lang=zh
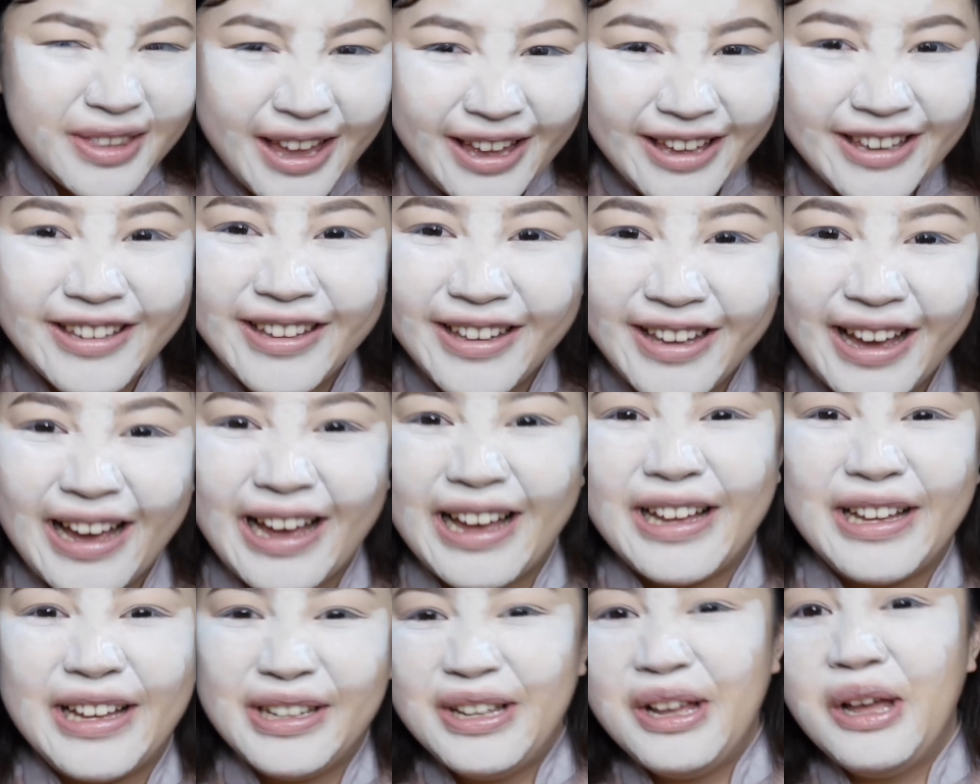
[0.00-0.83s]
带
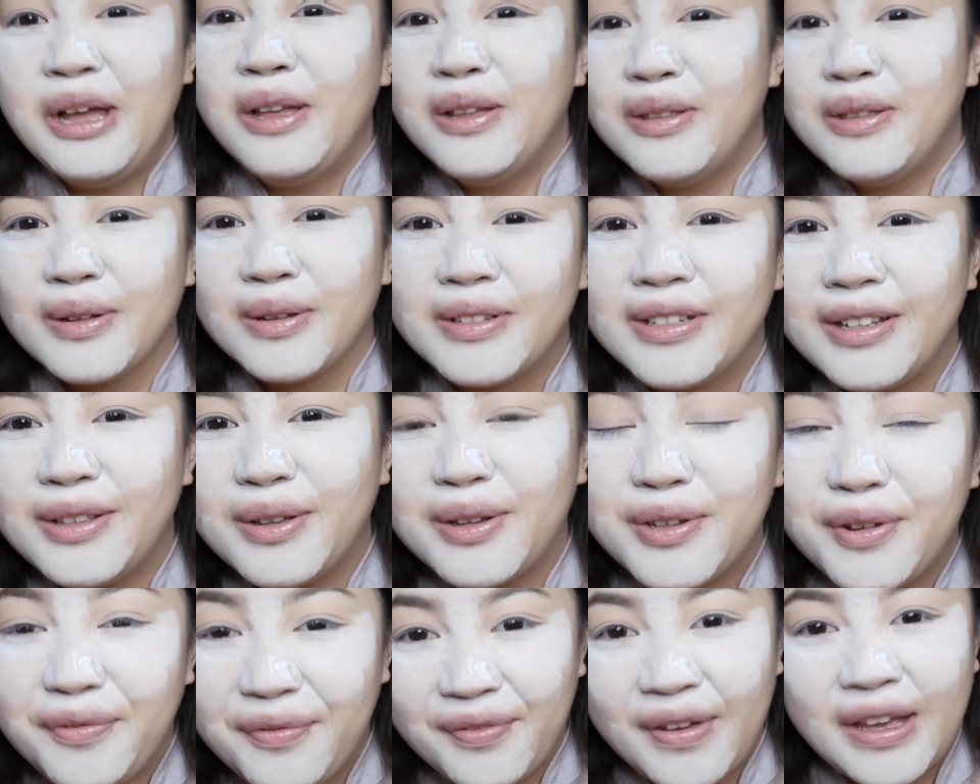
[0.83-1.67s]
感，总之
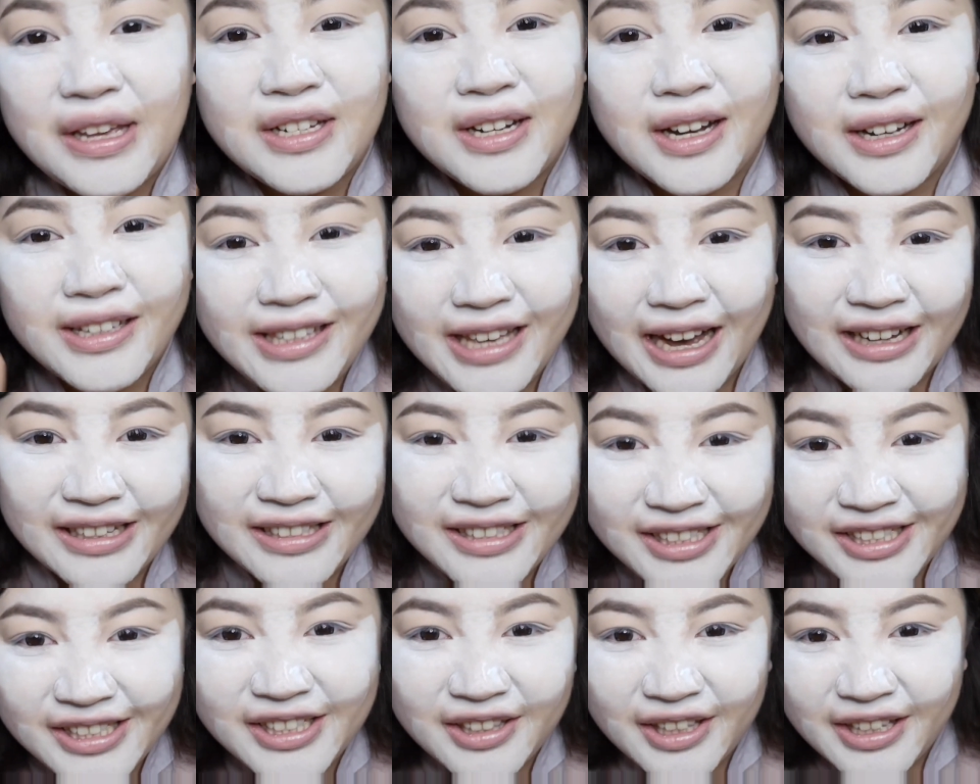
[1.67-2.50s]
就是非常洋
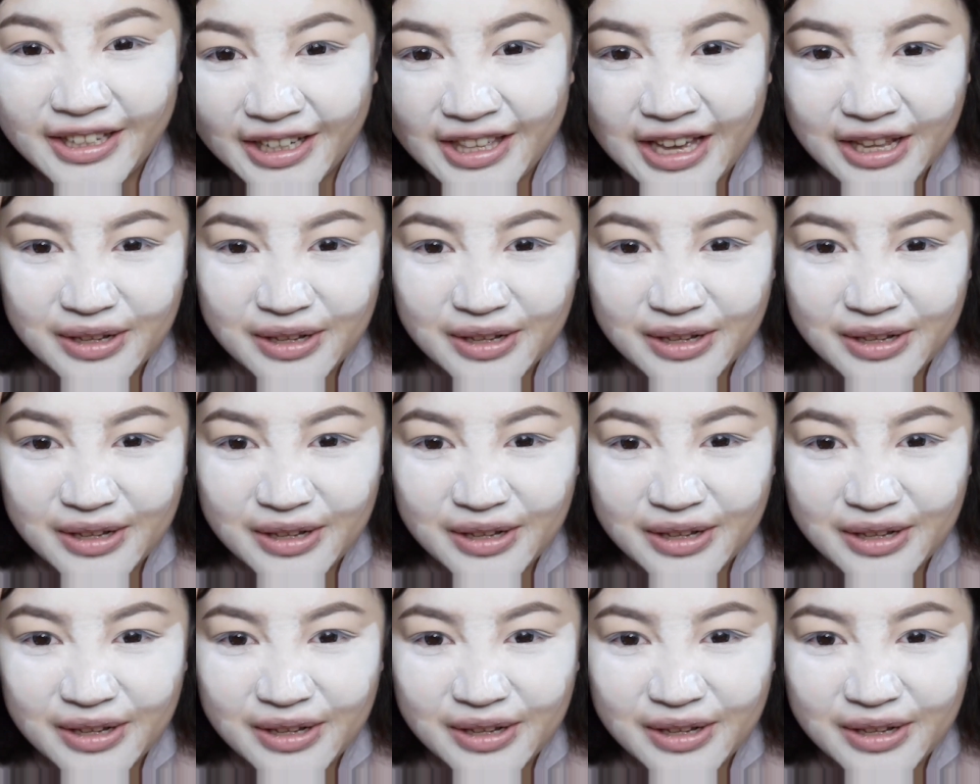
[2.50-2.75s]
气的一